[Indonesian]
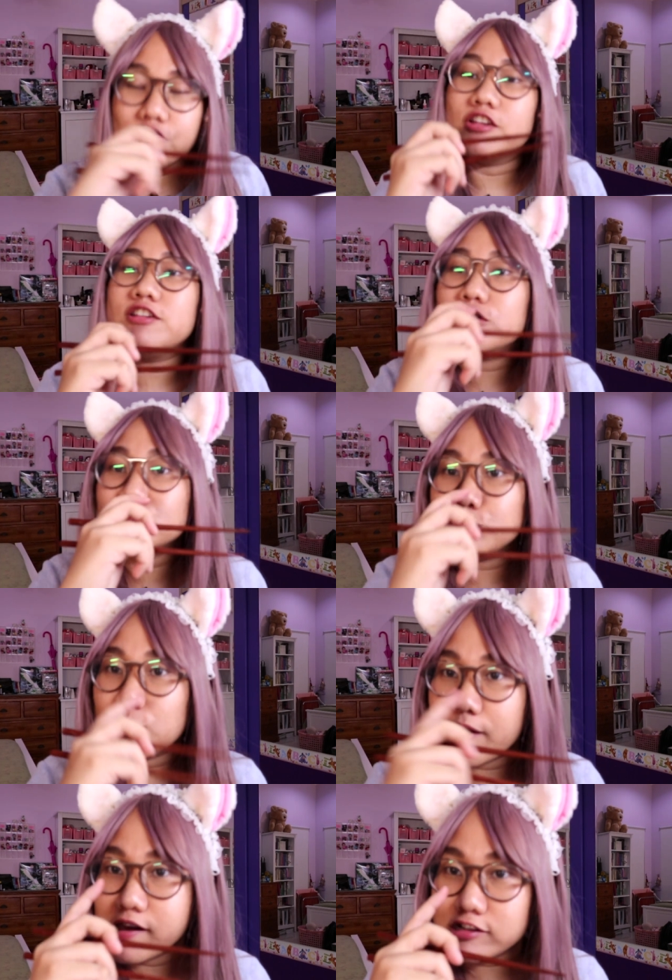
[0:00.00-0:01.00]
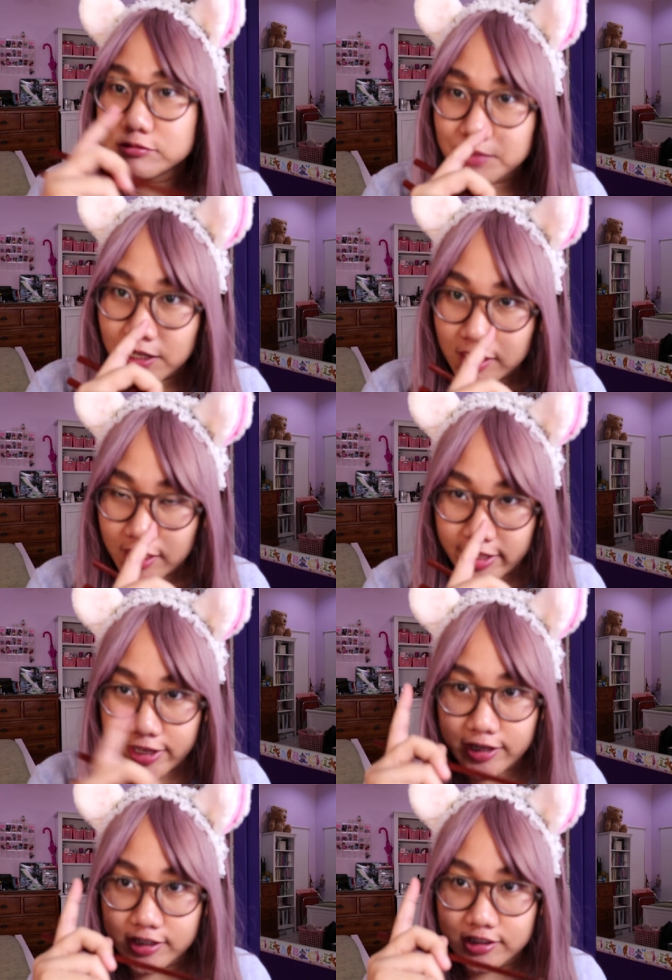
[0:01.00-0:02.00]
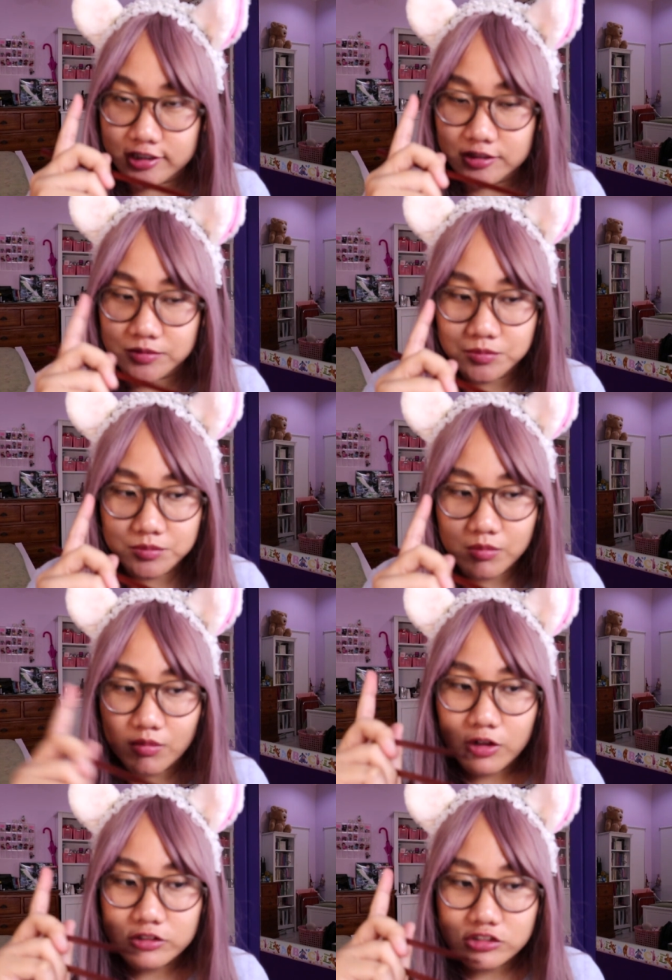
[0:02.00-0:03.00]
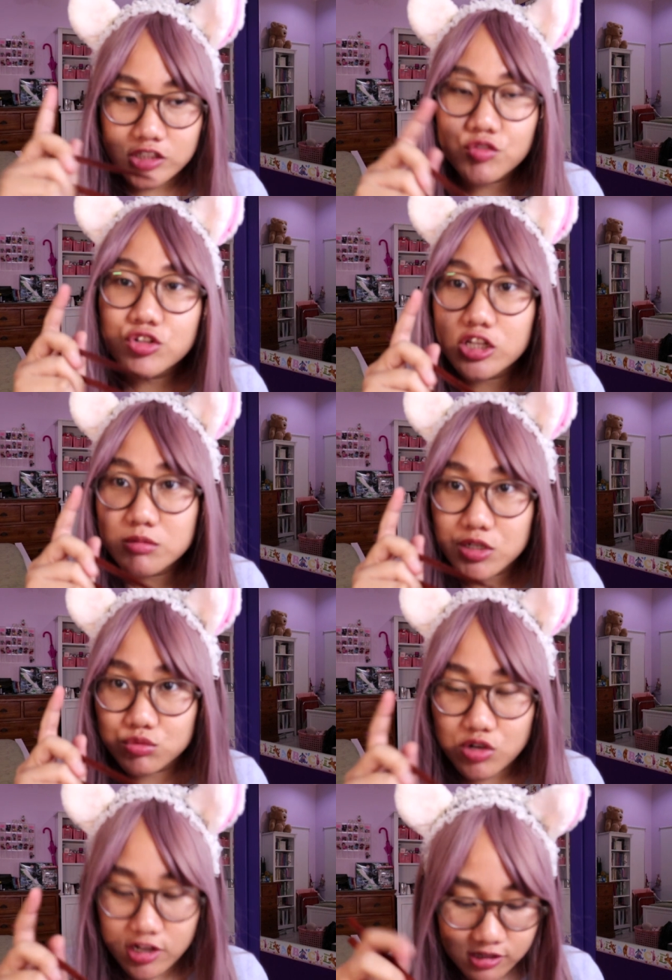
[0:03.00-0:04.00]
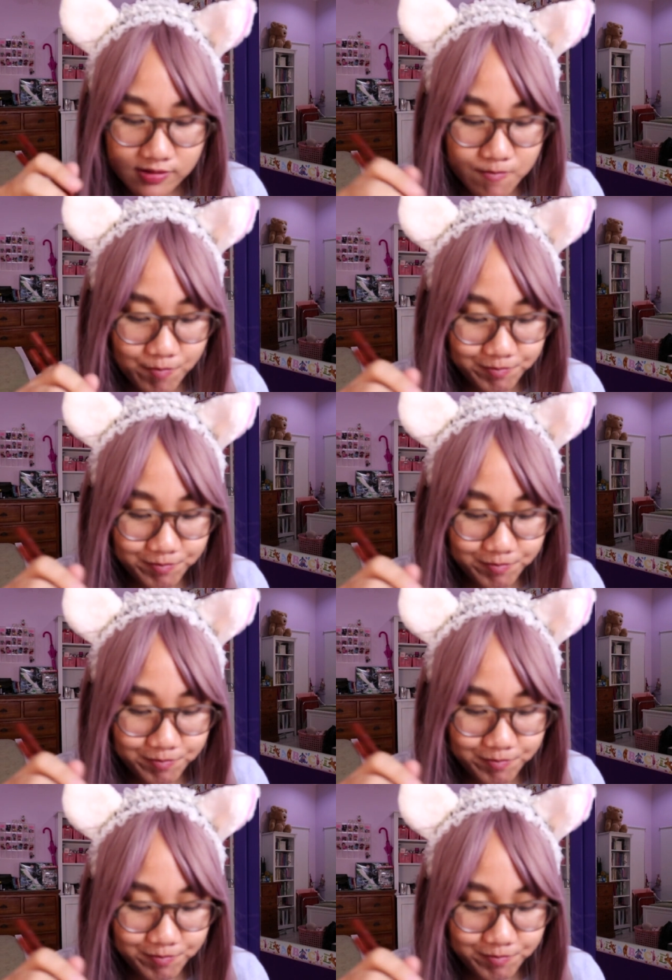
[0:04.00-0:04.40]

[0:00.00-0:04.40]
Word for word: Tadi aku coba yang pakai teflon manual,